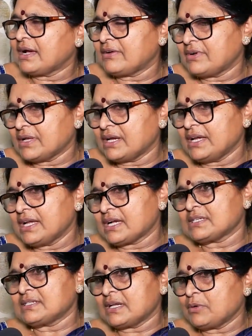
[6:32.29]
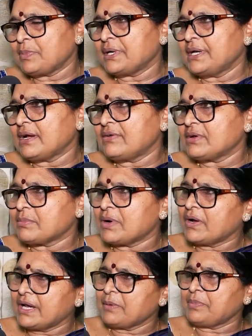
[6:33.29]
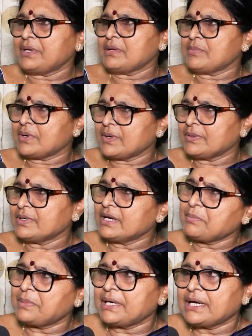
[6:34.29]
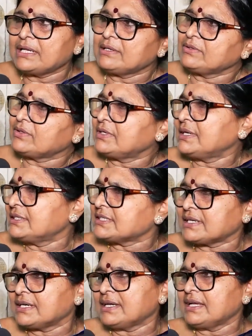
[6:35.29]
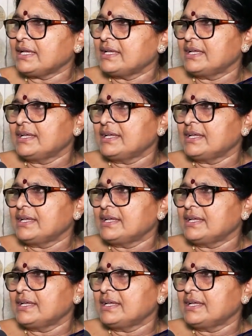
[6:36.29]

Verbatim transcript: ఆవిడ అన్ని కష్టాలు పడి ఆవిడకి బాగాలేకపోయినా బాగున్నా పిల్లలతోటే చక్కగా